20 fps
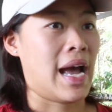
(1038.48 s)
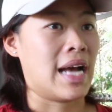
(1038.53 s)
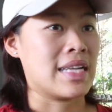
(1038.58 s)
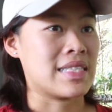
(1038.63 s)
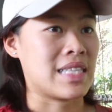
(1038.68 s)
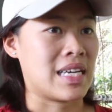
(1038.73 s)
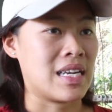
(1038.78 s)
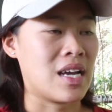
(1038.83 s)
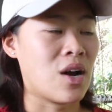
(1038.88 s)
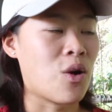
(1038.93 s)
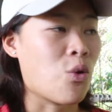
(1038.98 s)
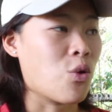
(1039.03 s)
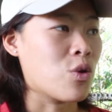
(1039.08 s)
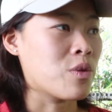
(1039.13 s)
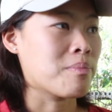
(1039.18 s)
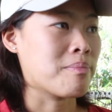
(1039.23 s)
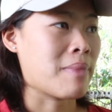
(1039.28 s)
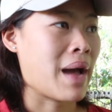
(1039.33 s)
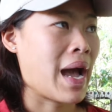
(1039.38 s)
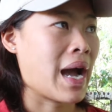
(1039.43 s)
แต่ถ้าคุ
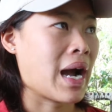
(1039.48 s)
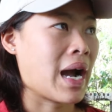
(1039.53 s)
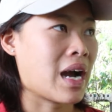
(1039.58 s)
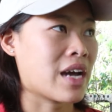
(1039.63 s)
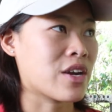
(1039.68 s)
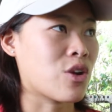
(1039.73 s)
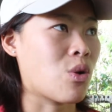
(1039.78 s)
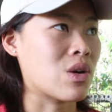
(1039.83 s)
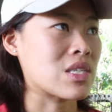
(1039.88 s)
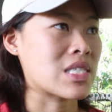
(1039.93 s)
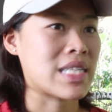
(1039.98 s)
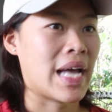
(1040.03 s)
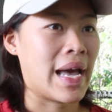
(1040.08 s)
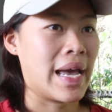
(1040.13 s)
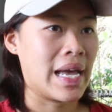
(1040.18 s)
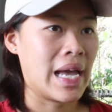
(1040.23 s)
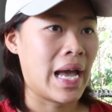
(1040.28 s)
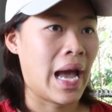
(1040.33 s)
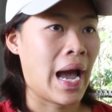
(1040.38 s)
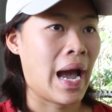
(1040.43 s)
ณมากระโดดใส่
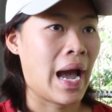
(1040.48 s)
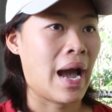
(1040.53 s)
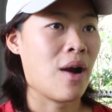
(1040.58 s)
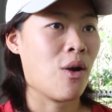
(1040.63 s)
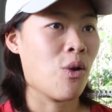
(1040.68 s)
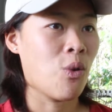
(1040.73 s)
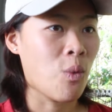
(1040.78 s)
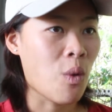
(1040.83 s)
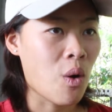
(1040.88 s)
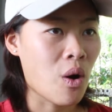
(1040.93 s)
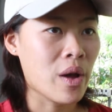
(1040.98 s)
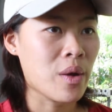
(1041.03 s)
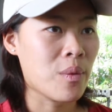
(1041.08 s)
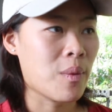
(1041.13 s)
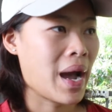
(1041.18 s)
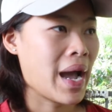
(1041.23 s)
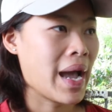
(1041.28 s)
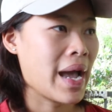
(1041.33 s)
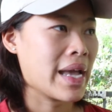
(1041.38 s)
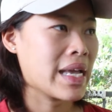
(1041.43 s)
เห่าโวย
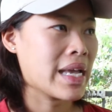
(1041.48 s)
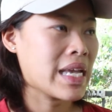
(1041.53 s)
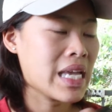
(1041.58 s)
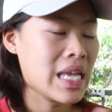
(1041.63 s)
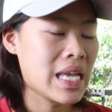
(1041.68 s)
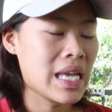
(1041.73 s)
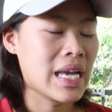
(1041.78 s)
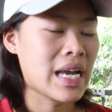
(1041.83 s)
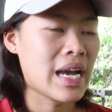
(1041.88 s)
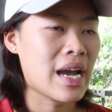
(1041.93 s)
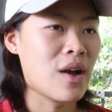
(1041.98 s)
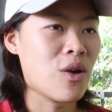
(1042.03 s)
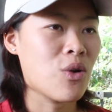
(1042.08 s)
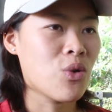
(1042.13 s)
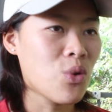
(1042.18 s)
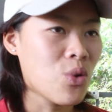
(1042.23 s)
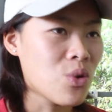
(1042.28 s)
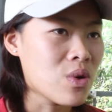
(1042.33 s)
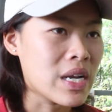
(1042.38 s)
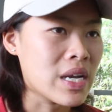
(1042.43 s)
วายงี่เง่า
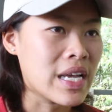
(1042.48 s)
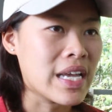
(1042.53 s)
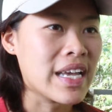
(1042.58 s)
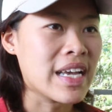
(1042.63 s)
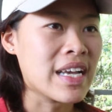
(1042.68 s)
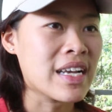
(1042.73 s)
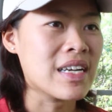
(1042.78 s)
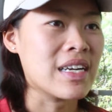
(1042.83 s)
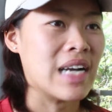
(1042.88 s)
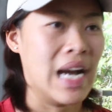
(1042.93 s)
งุ้งงิ้ง